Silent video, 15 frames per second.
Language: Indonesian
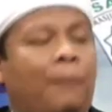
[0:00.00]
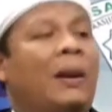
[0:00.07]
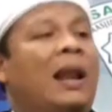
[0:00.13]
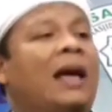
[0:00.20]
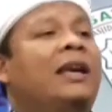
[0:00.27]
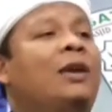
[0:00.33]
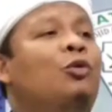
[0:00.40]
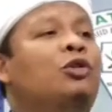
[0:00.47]

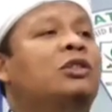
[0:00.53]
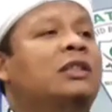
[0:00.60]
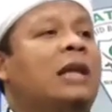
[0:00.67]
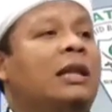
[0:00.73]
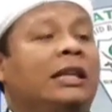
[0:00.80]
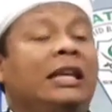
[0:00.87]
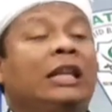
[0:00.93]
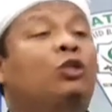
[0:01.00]
Apalagi
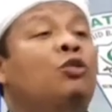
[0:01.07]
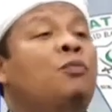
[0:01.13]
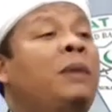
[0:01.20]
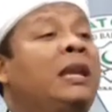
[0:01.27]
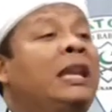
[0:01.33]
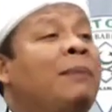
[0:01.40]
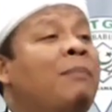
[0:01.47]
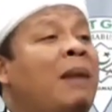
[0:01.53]
ustadz itu
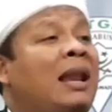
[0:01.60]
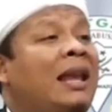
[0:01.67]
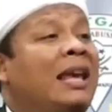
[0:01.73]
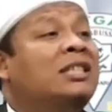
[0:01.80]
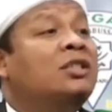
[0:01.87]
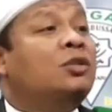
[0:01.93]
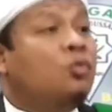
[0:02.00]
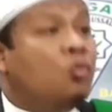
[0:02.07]
minimal
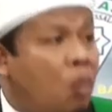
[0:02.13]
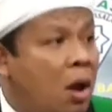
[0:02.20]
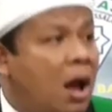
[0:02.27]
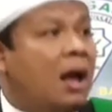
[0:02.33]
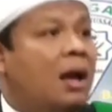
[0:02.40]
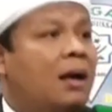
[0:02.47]
S2.